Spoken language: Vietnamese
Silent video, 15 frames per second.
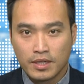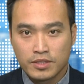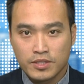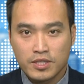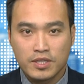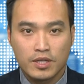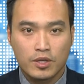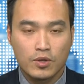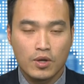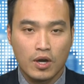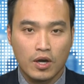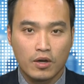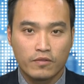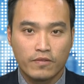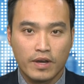Chiến dịch cứu
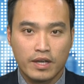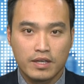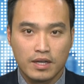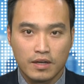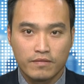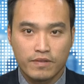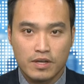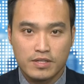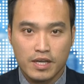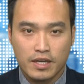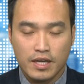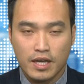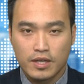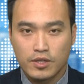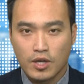hộ phải ngừng vào
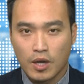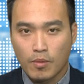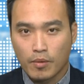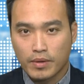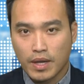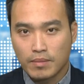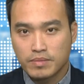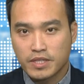sáng nay do một đám